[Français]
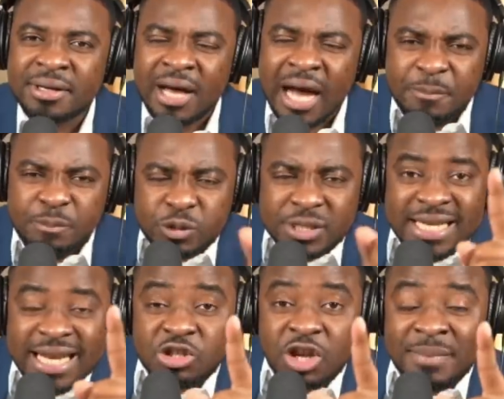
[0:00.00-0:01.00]
On pour
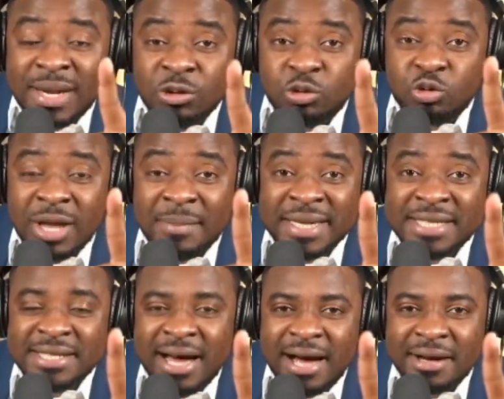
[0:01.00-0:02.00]
ça seulement nous touye
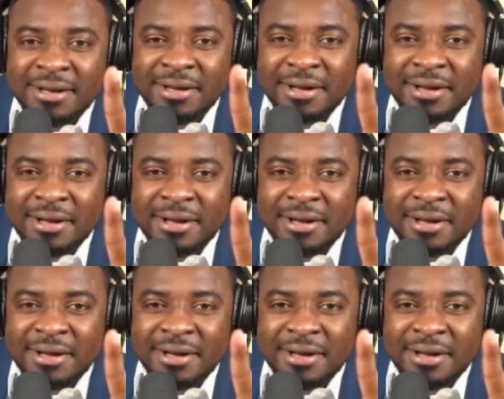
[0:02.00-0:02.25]
président.